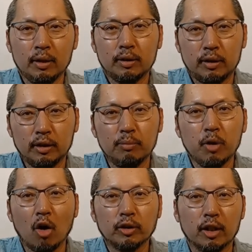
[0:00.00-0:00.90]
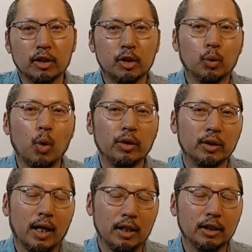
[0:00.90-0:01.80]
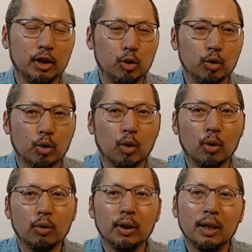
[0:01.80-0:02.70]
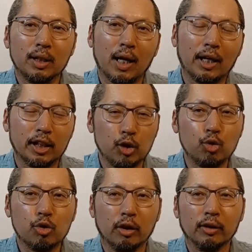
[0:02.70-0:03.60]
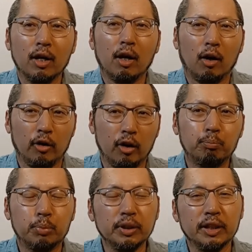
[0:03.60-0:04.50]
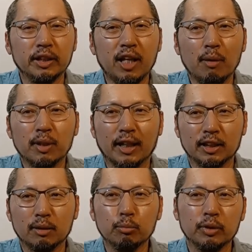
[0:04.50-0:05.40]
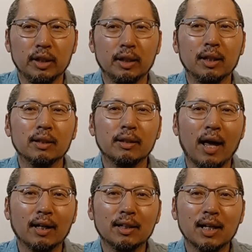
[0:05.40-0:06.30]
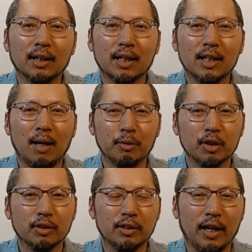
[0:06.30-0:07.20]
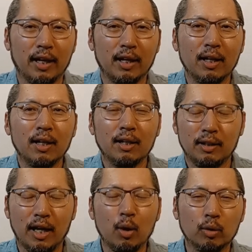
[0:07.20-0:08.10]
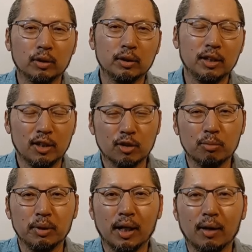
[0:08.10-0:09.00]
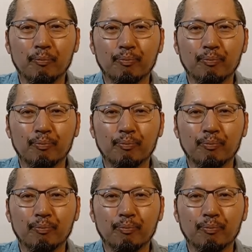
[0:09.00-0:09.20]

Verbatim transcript: 지금 영상을 찍고 있는 날을 기준으로 약 2주 전 어여쁜 닉네임을 가지신 분이 댓글 하나를 남기셨는데 내용은 이렇습니다.